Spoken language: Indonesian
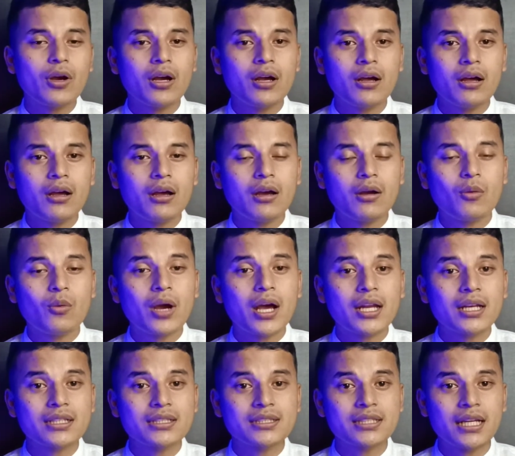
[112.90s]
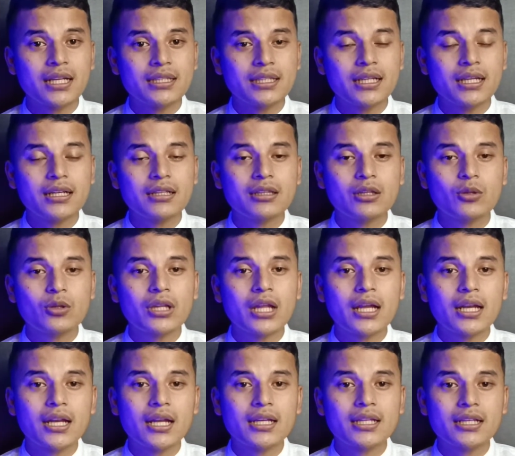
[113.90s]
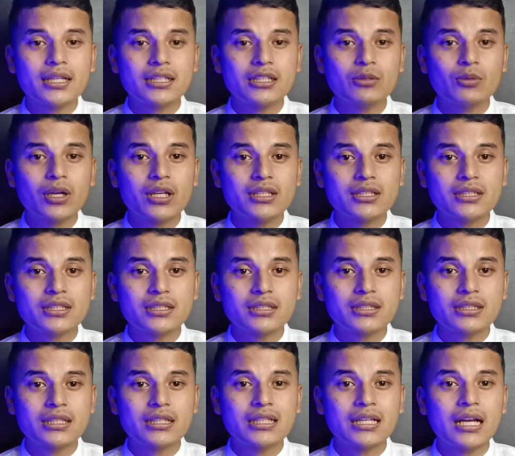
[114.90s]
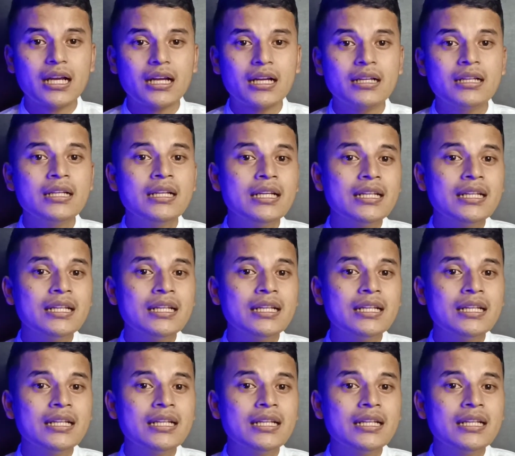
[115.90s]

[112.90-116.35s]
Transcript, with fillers: uh, warisannya atau tanah yang diwaris yang